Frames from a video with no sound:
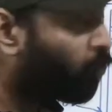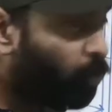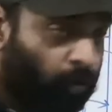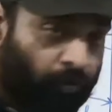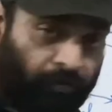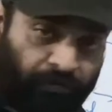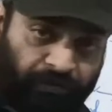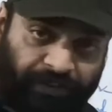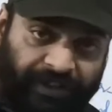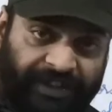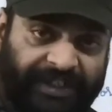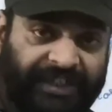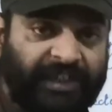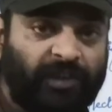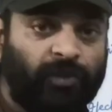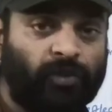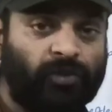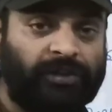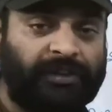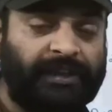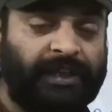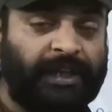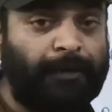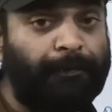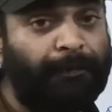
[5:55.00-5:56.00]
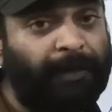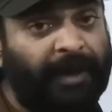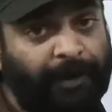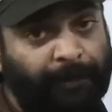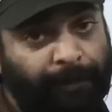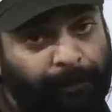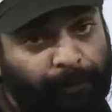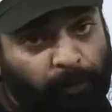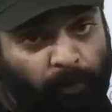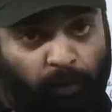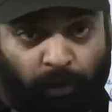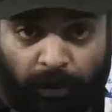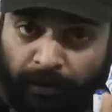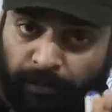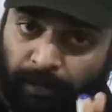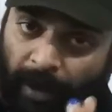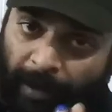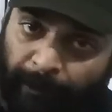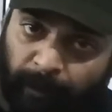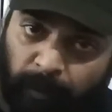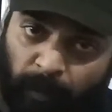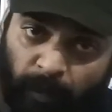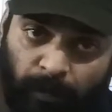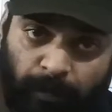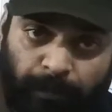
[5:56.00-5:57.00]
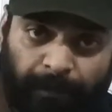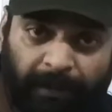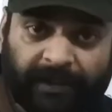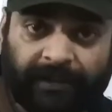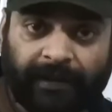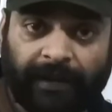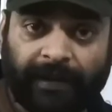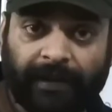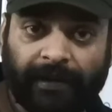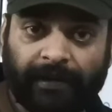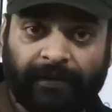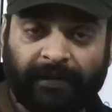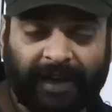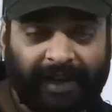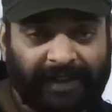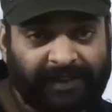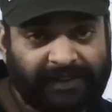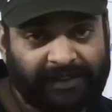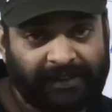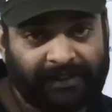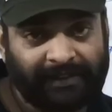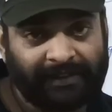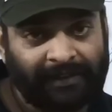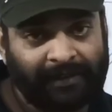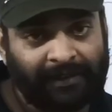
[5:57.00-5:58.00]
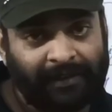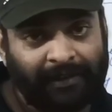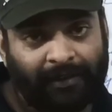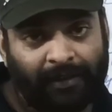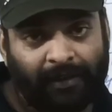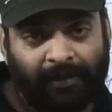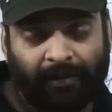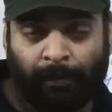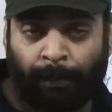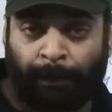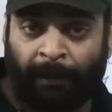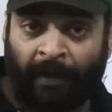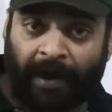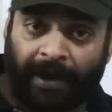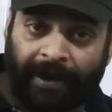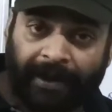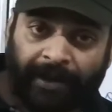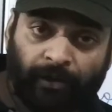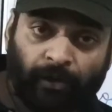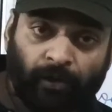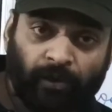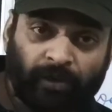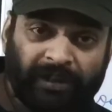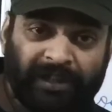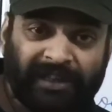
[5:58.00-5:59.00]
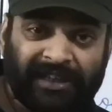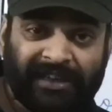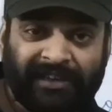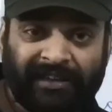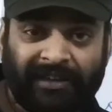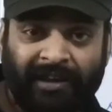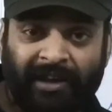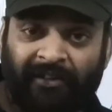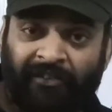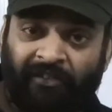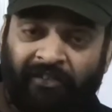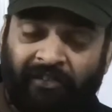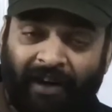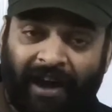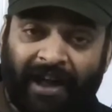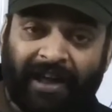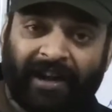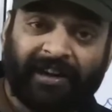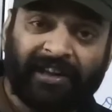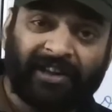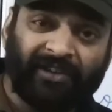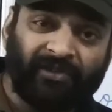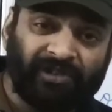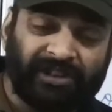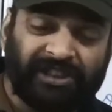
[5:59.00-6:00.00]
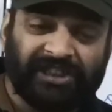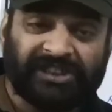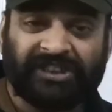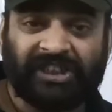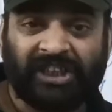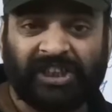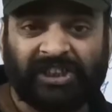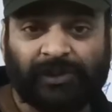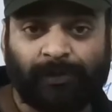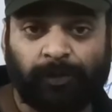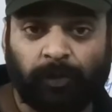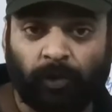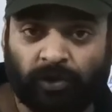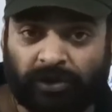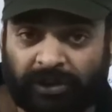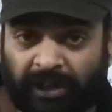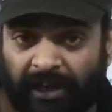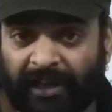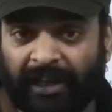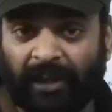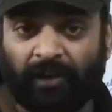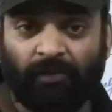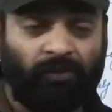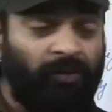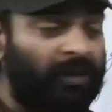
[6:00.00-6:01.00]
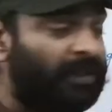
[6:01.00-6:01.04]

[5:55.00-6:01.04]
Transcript: क्यों फिटेड होती है मैंने पूरी आपको बताया कैसे फायर हो रही है फायर की वजह से एक्सप्लोजन की